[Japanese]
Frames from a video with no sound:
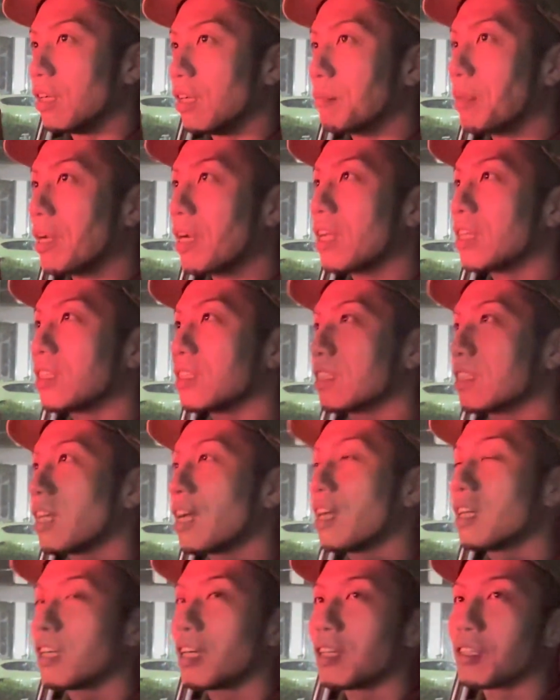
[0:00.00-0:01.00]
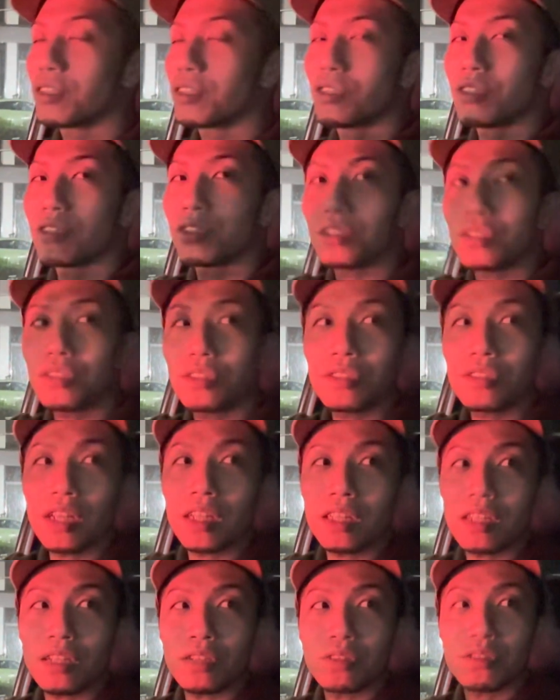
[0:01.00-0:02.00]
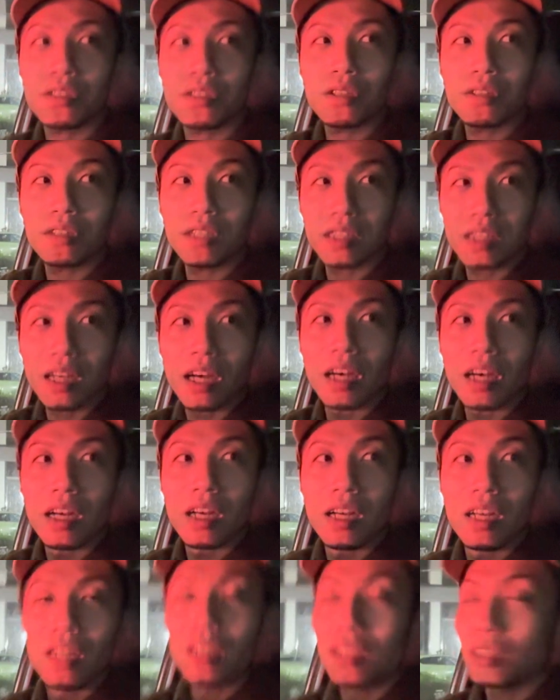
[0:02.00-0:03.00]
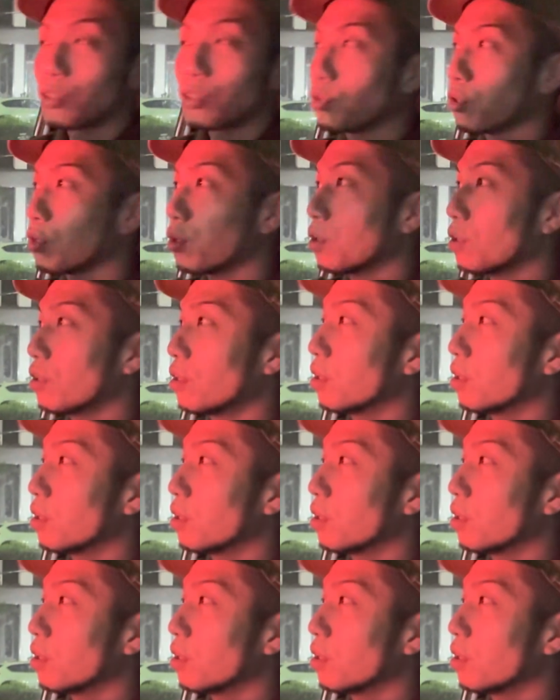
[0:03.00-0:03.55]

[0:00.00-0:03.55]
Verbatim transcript: バランス感覚優れてるっていうかさ、うん、その、